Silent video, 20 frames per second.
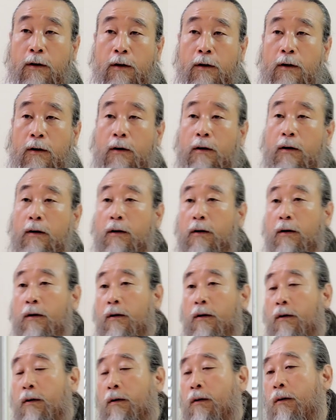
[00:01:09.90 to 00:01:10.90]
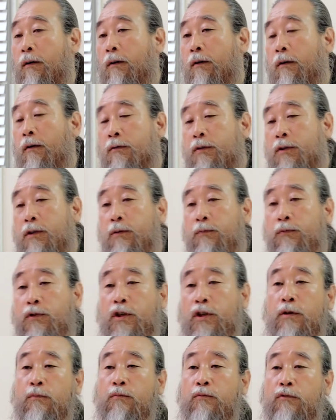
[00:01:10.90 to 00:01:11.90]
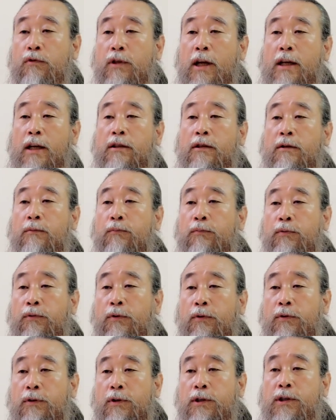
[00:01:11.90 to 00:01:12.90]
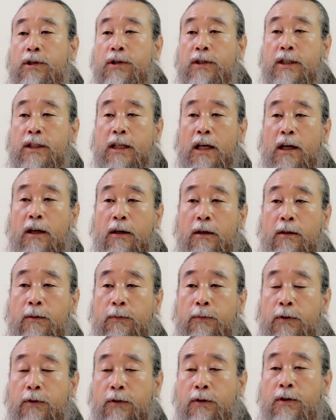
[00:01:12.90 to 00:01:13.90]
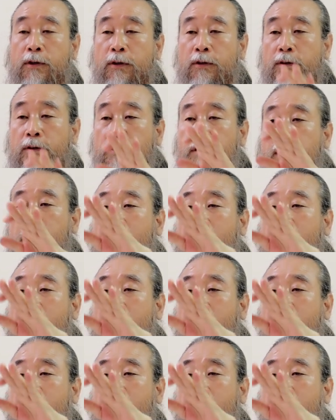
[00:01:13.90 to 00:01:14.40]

어, 지금 질문하신 분은 큰 사업을, 큰